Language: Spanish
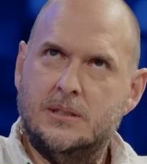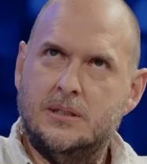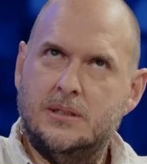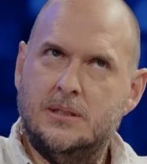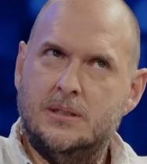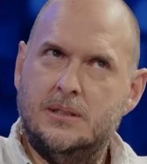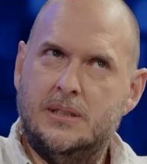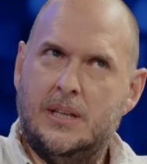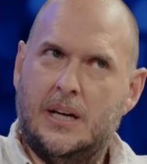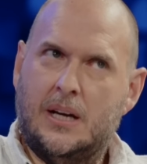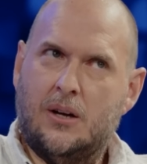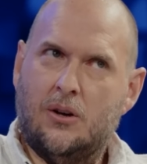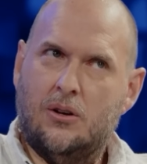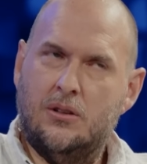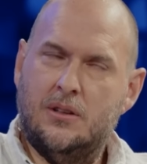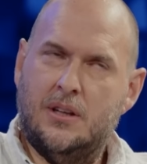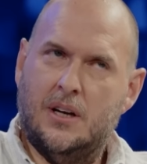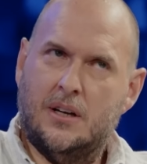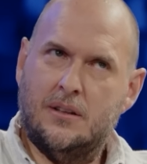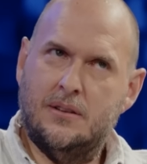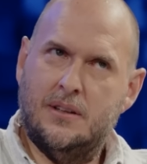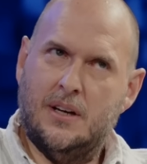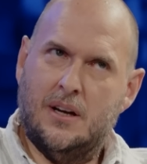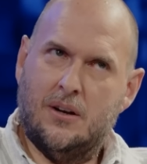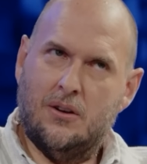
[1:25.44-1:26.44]
de,
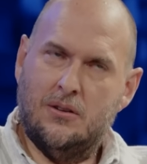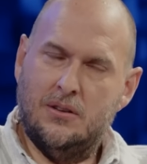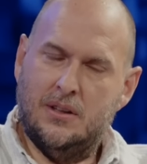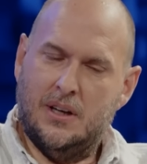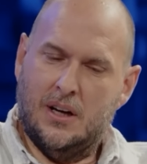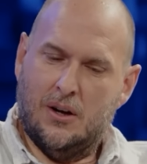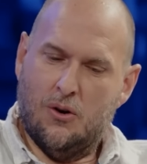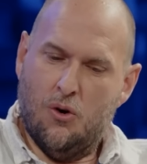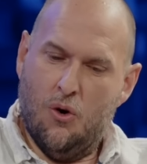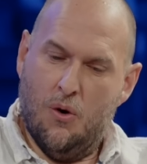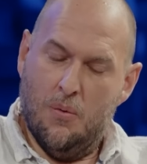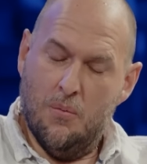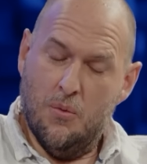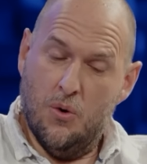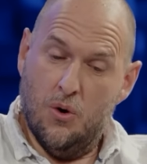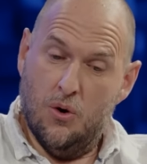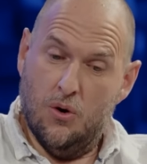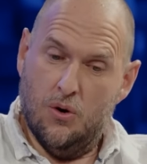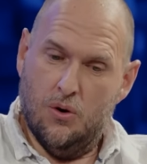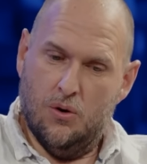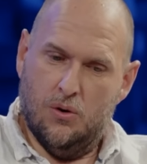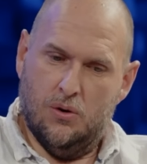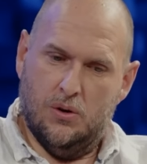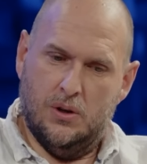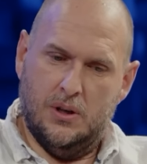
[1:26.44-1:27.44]
de, de,
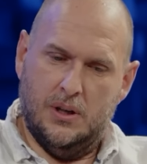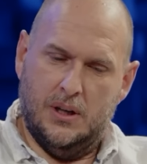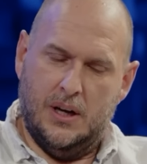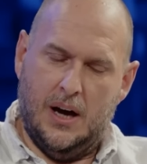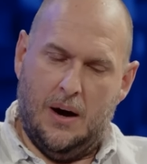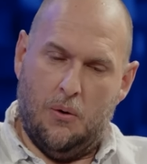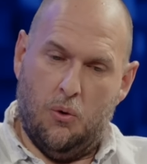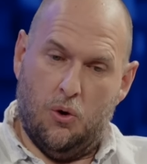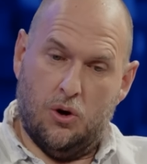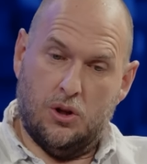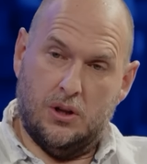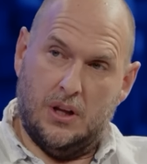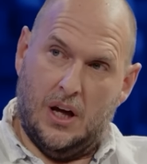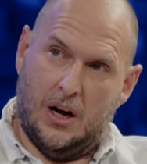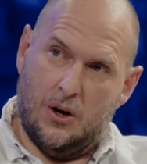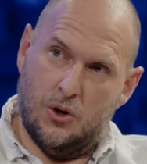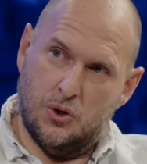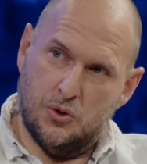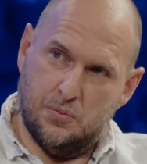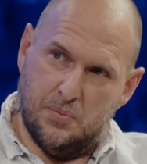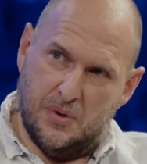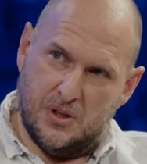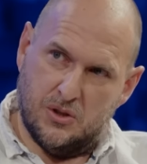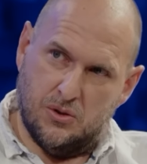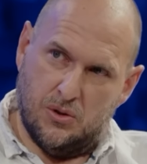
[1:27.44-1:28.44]
cómo abordar
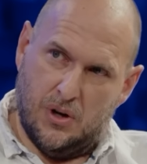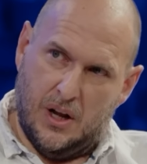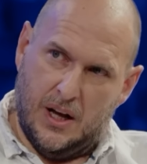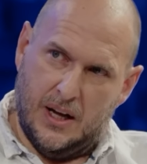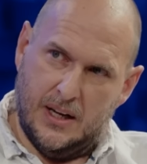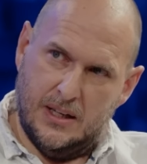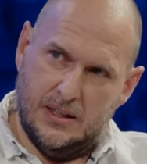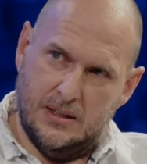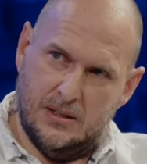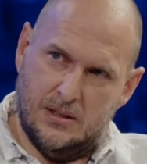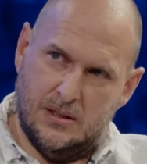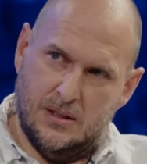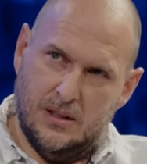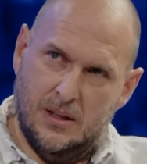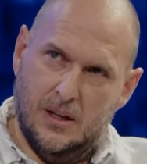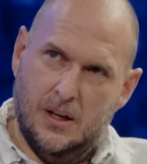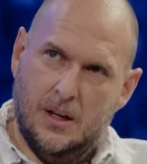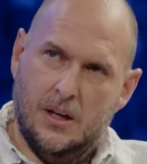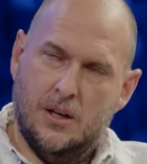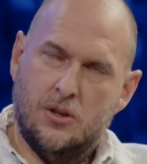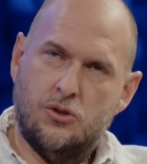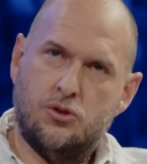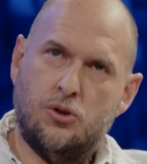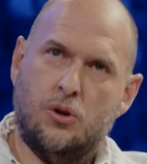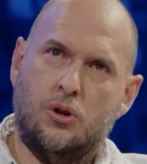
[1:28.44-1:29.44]
los personajes,
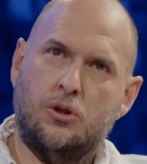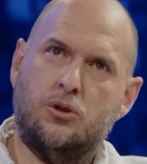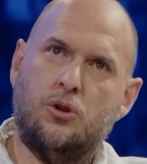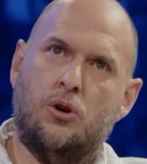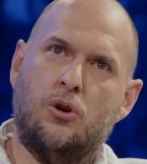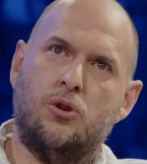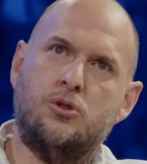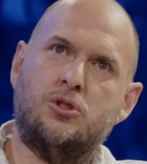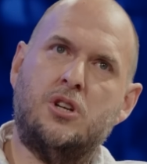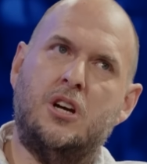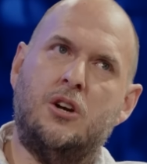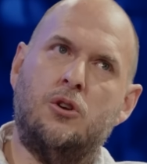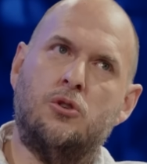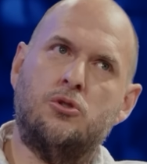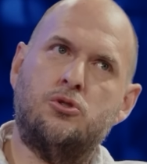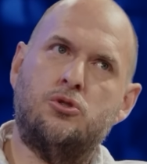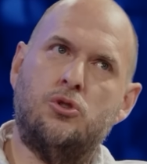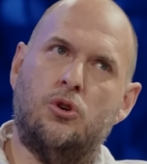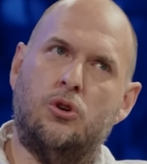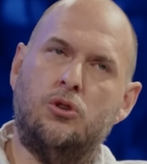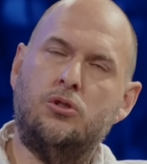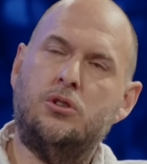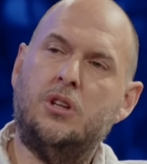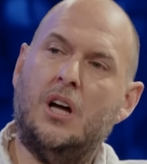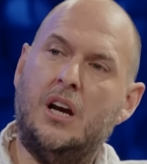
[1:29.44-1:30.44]
sobre todo los que no
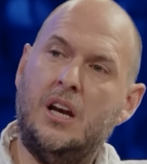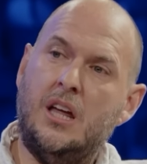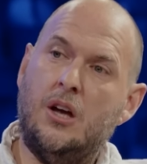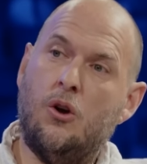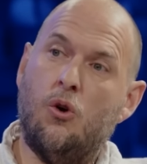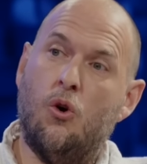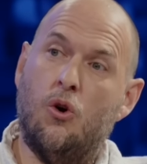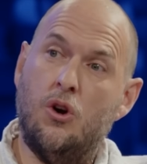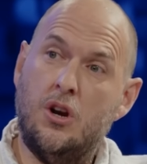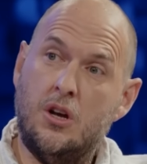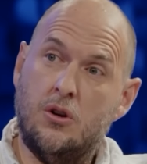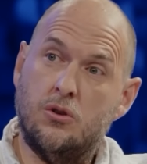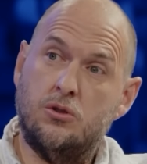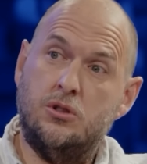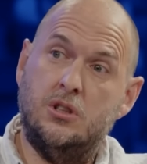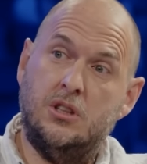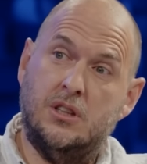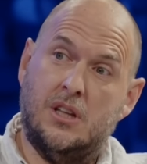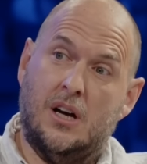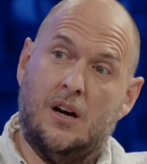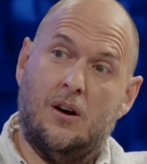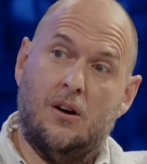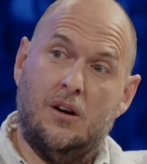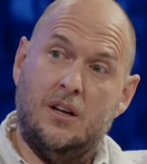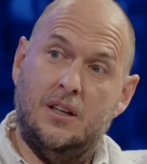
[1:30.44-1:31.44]
son tan icónicos y
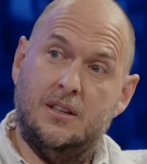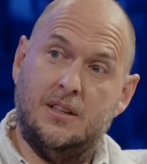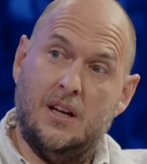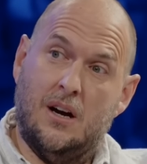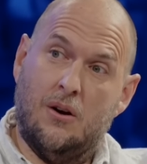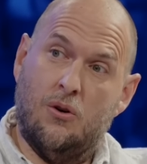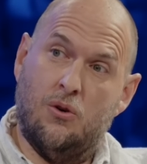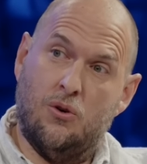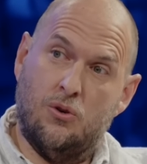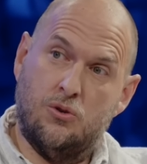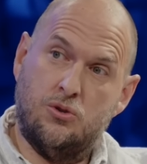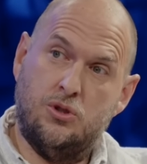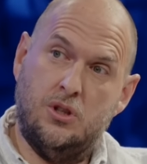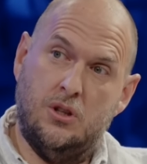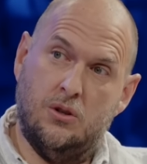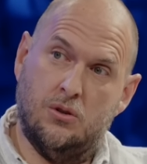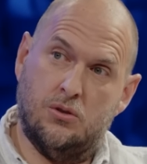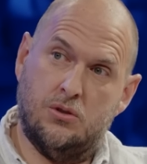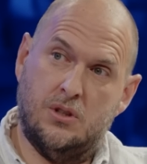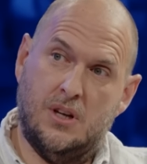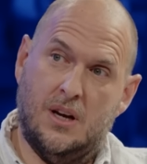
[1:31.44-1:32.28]
tan, y tan conocidos.